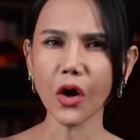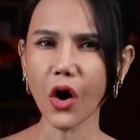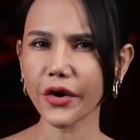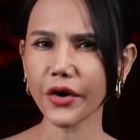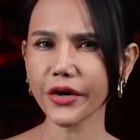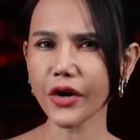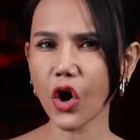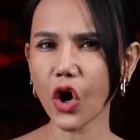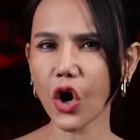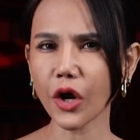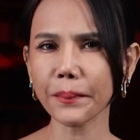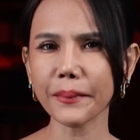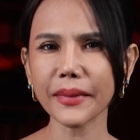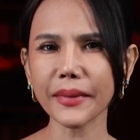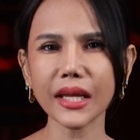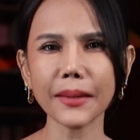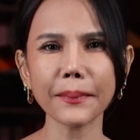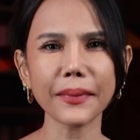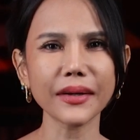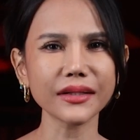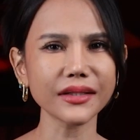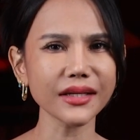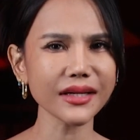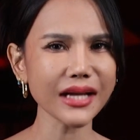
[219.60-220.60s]
บโทโนตมี
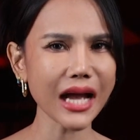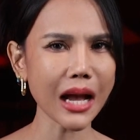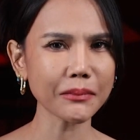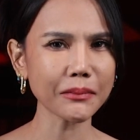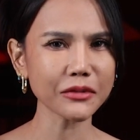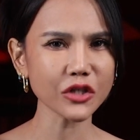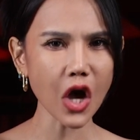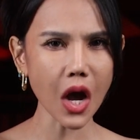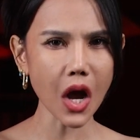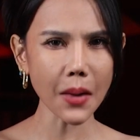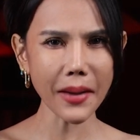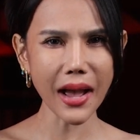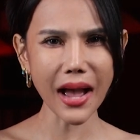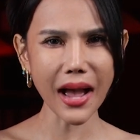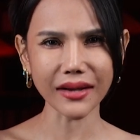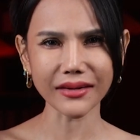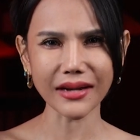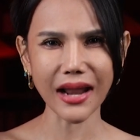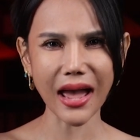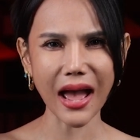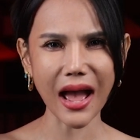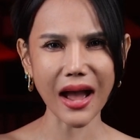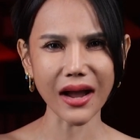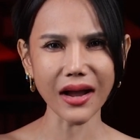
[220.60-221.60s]
พฤติกรรมชอบหัก
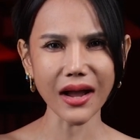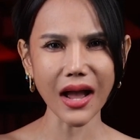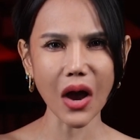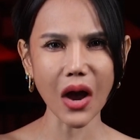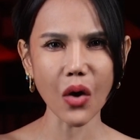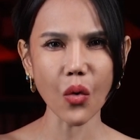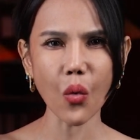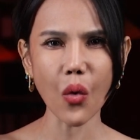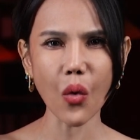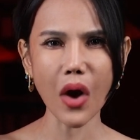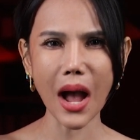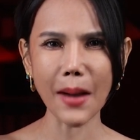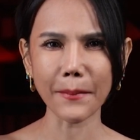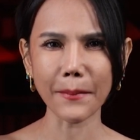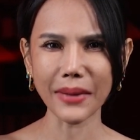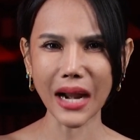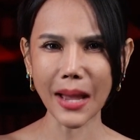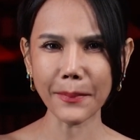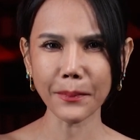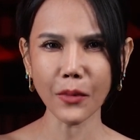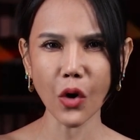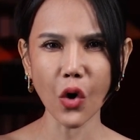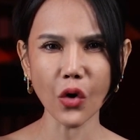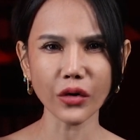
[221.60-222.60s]
หลังเอาความ
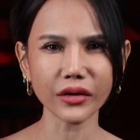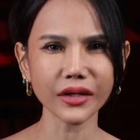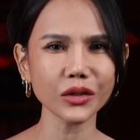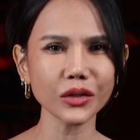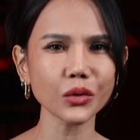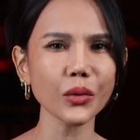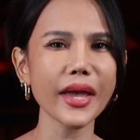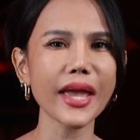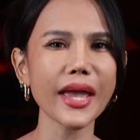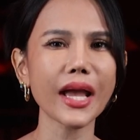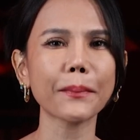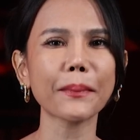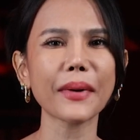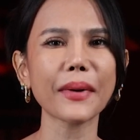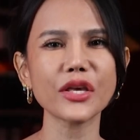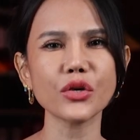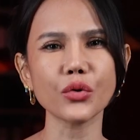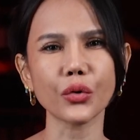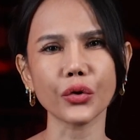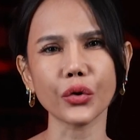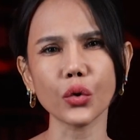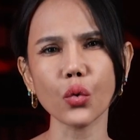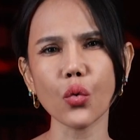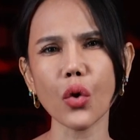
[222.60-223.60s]
ลับคนที่ตัวเองไป
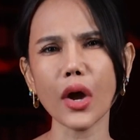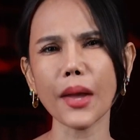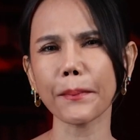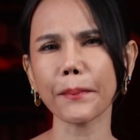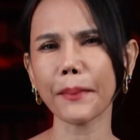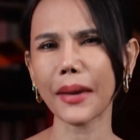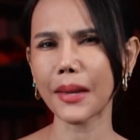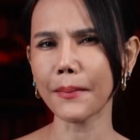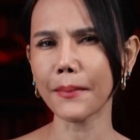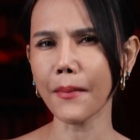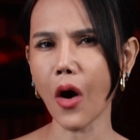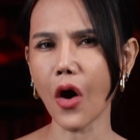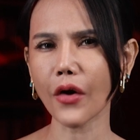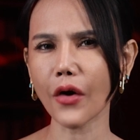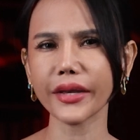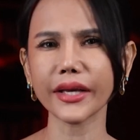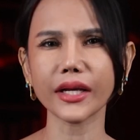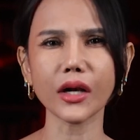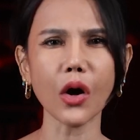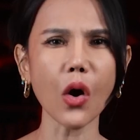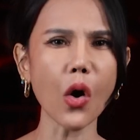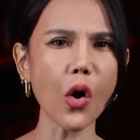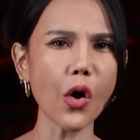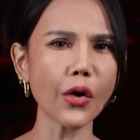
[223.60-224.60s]
อยู่ด้วยไปบอก
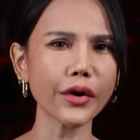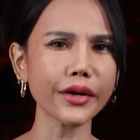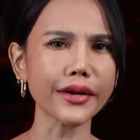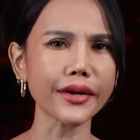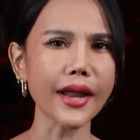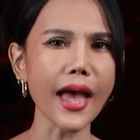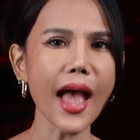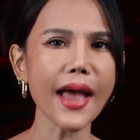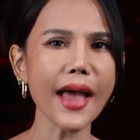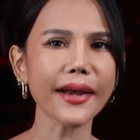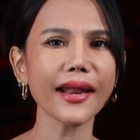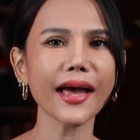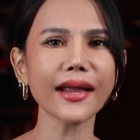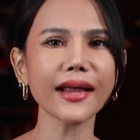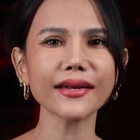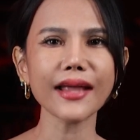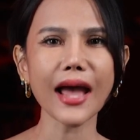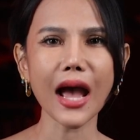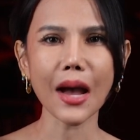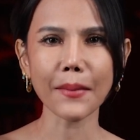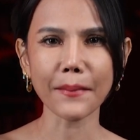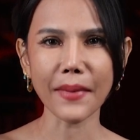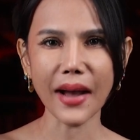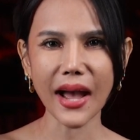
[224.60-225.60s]
อีกคน นั่น
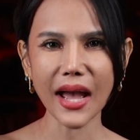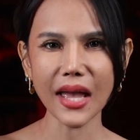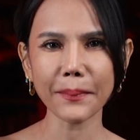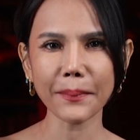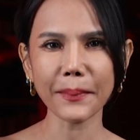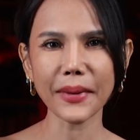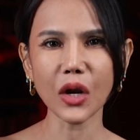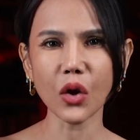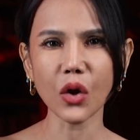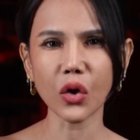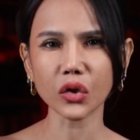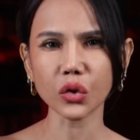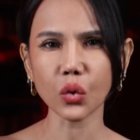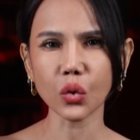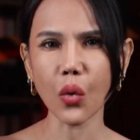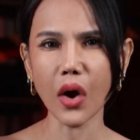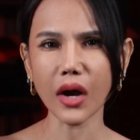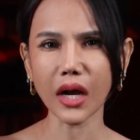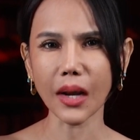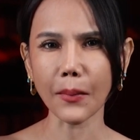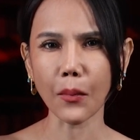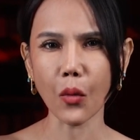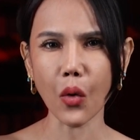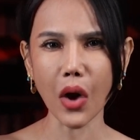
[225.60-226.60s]
ทำให้ไปลงตัว
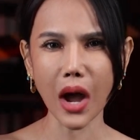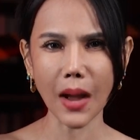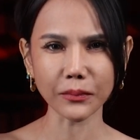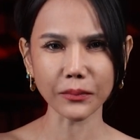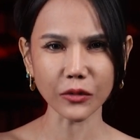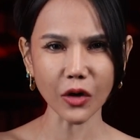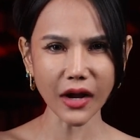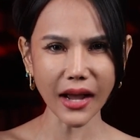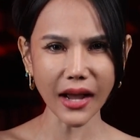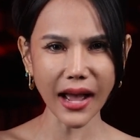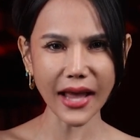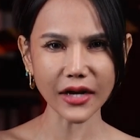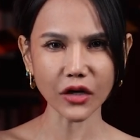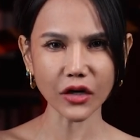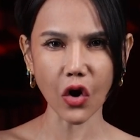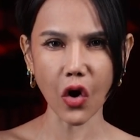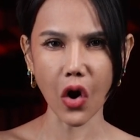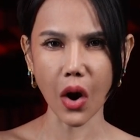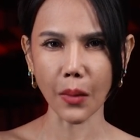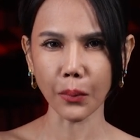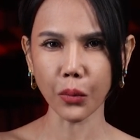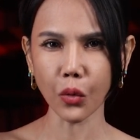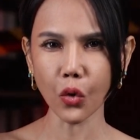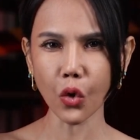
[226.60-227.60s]
กับความต้องการข
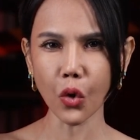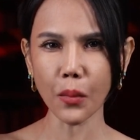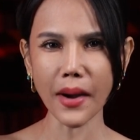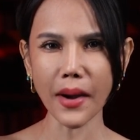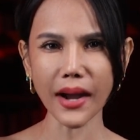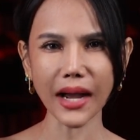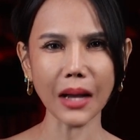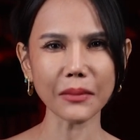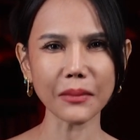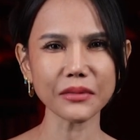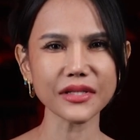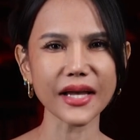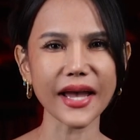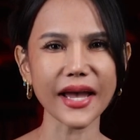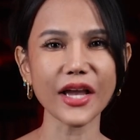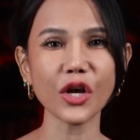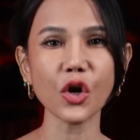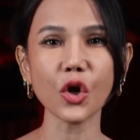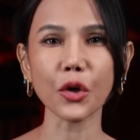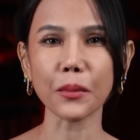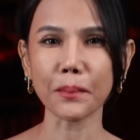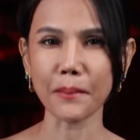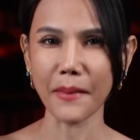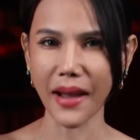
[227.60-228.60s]
องผู้บังคับใช้
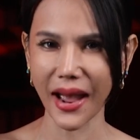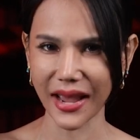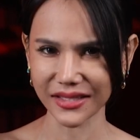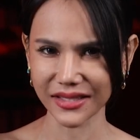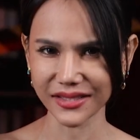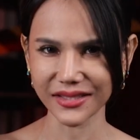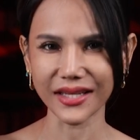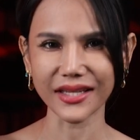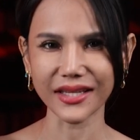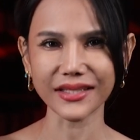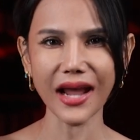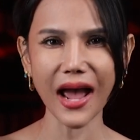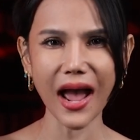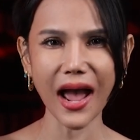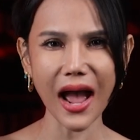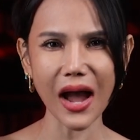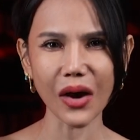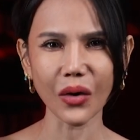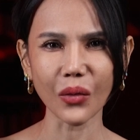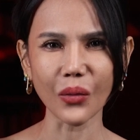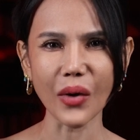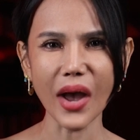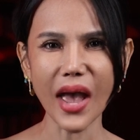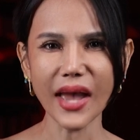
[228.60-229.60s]
กฎหมายสีเทา
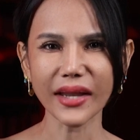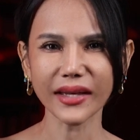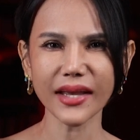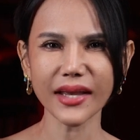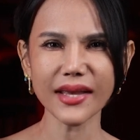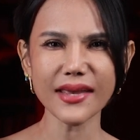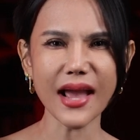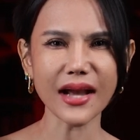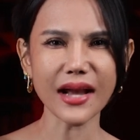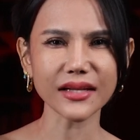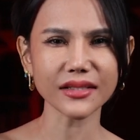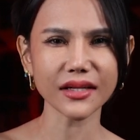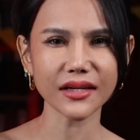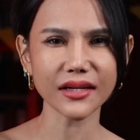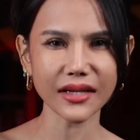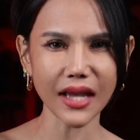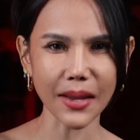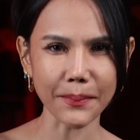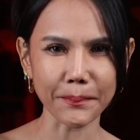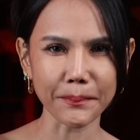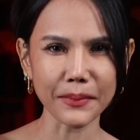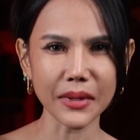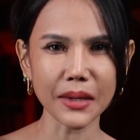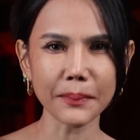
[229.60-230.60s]
ที่อยากจะ
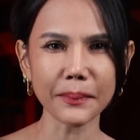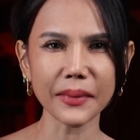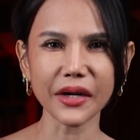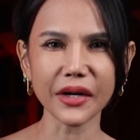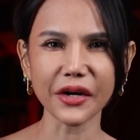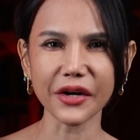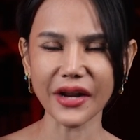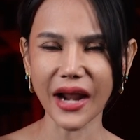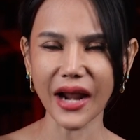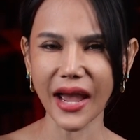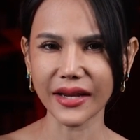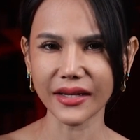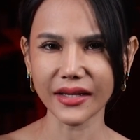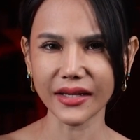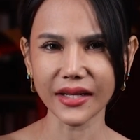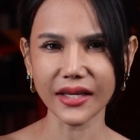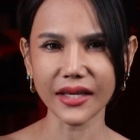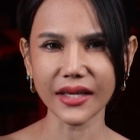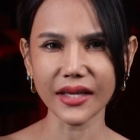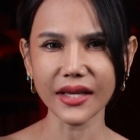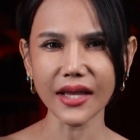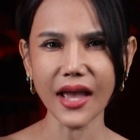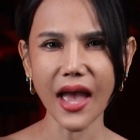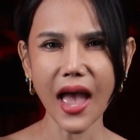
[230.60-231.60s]
เก็บมือปืนราย
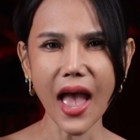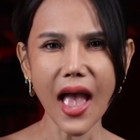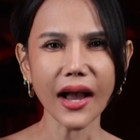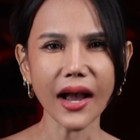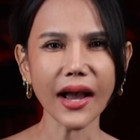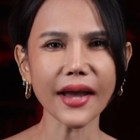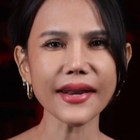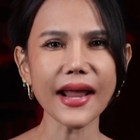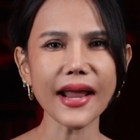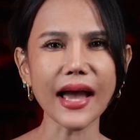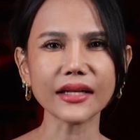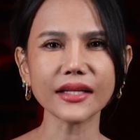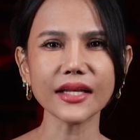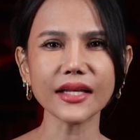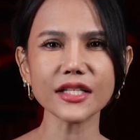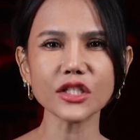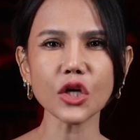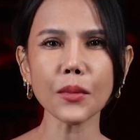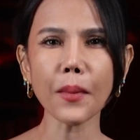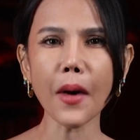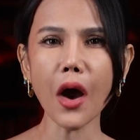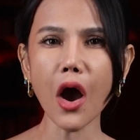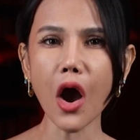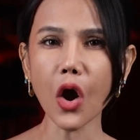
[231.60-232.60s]
นี้ขณะที่
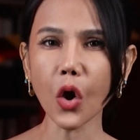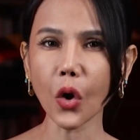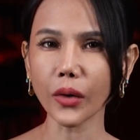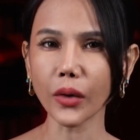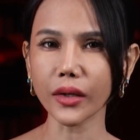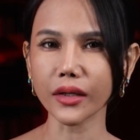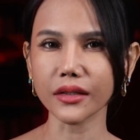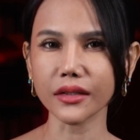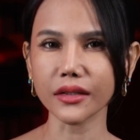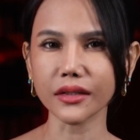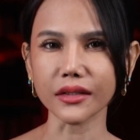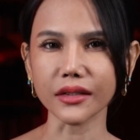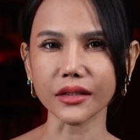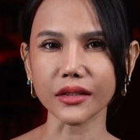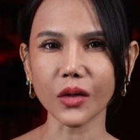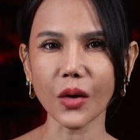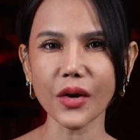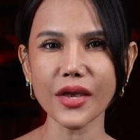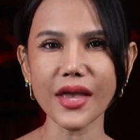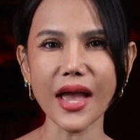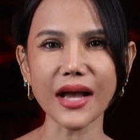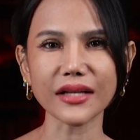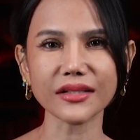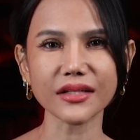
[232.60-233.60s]
เจ้าพ่อคนอื่นๆ
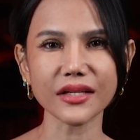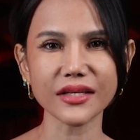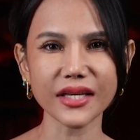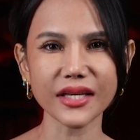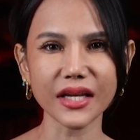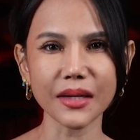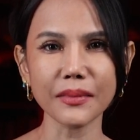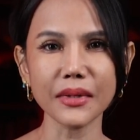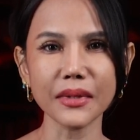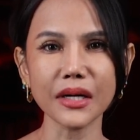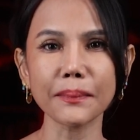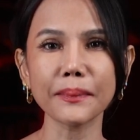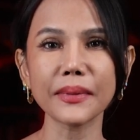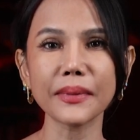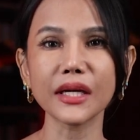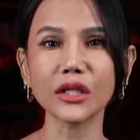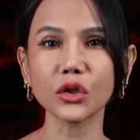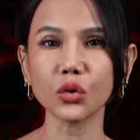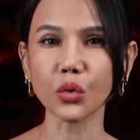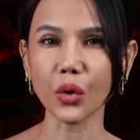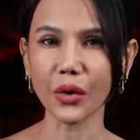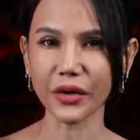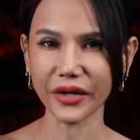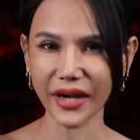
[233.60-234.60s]
ก็อยากจะยิงมือปื
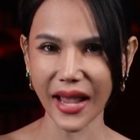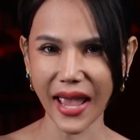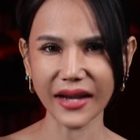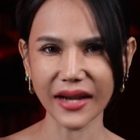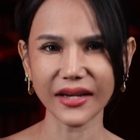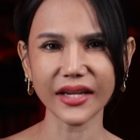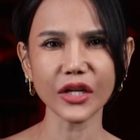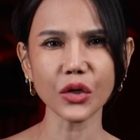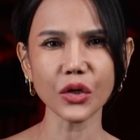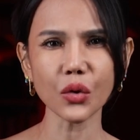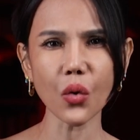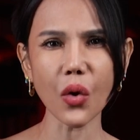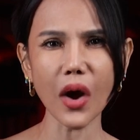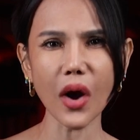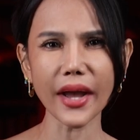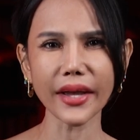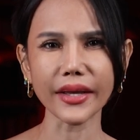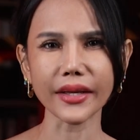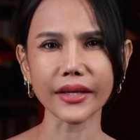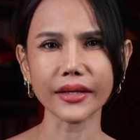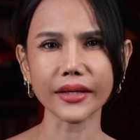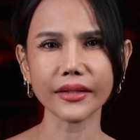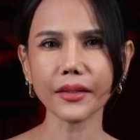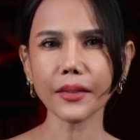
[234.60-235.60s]
นตัวแรงนี้ด้ว
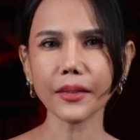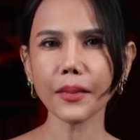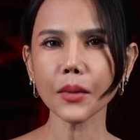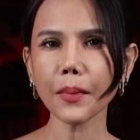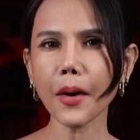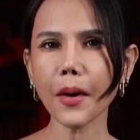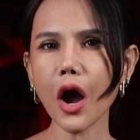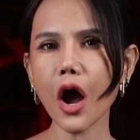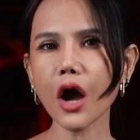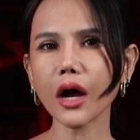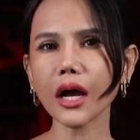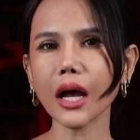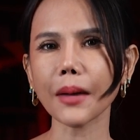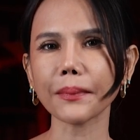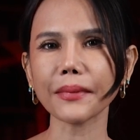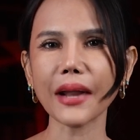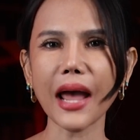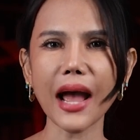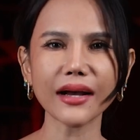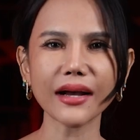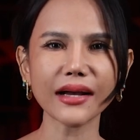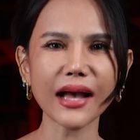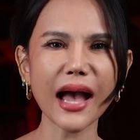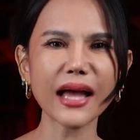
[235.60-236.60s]
ย เจ้าพ่อกับ
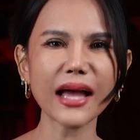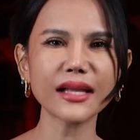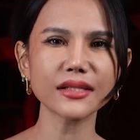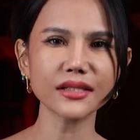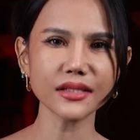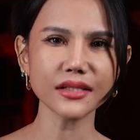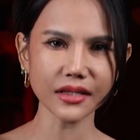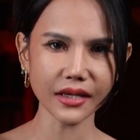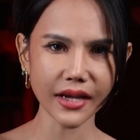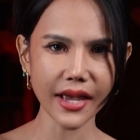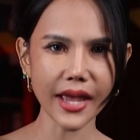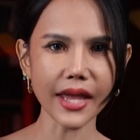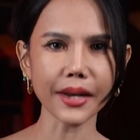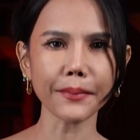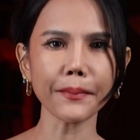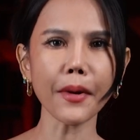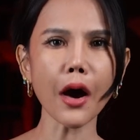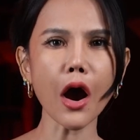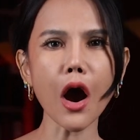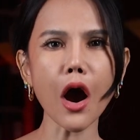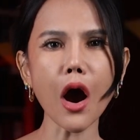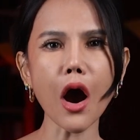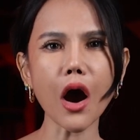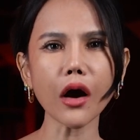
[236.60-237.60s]
ทางการจึงเห็น
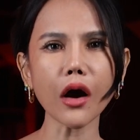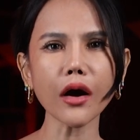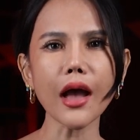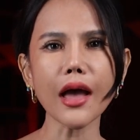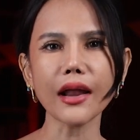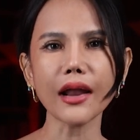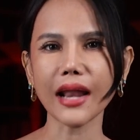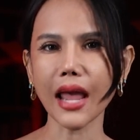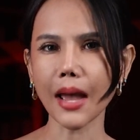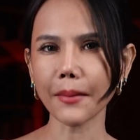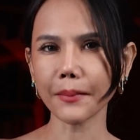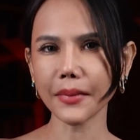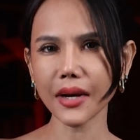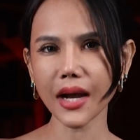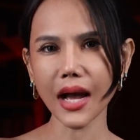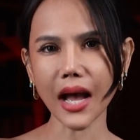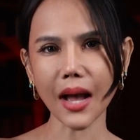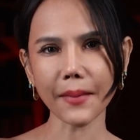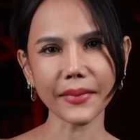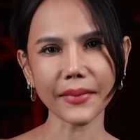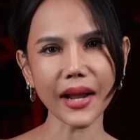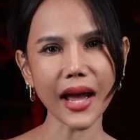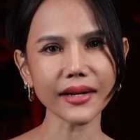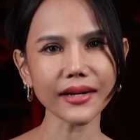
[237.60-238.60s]
พ้อง และเมื่อ
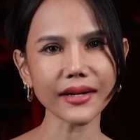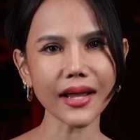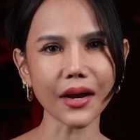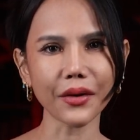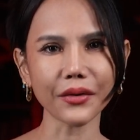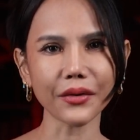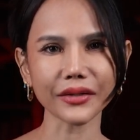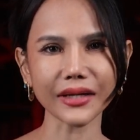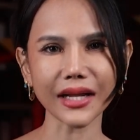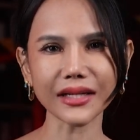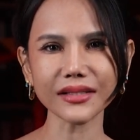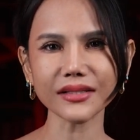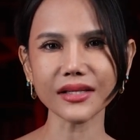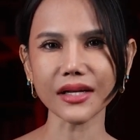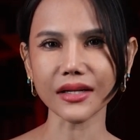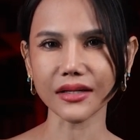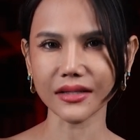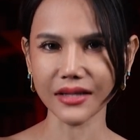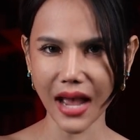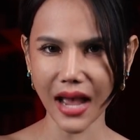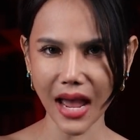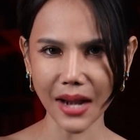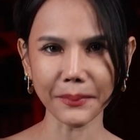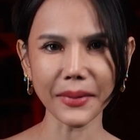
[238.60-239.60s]
อำนาจแห่งรัฐจัด
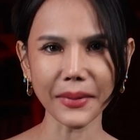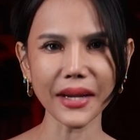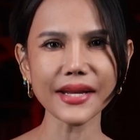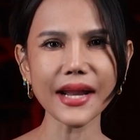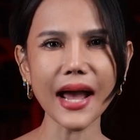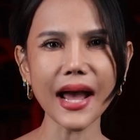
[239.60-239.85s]
การไม่